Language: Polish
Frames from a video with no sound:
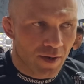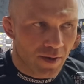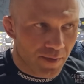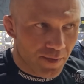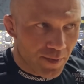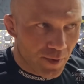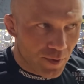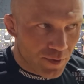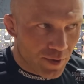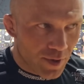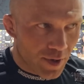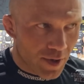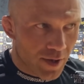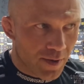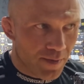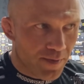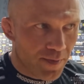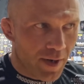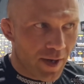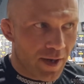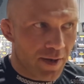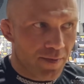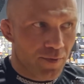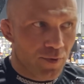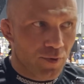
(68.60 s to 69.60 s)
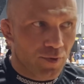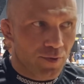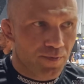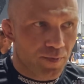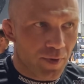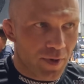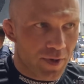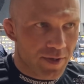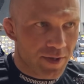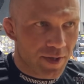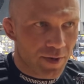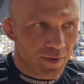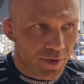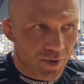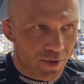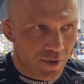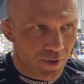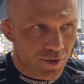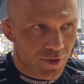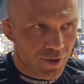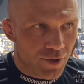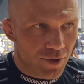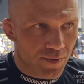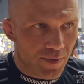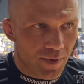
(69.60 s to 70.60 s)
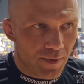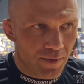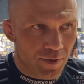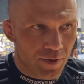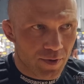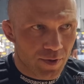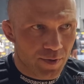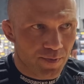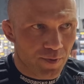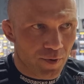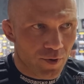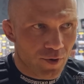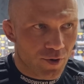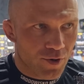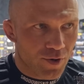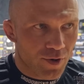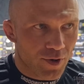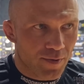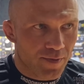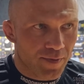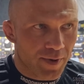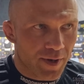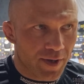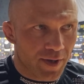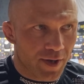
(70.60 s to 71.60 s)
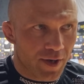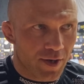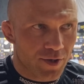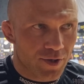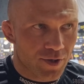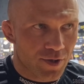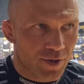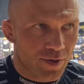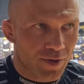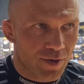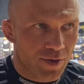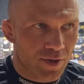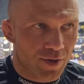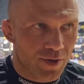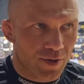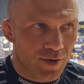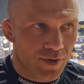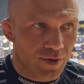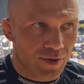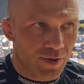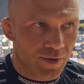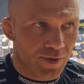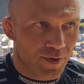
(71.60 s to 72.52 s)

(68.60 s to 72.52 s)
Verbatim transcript: Był taki plan, był plan zakładający, że mamy spokojnie badać i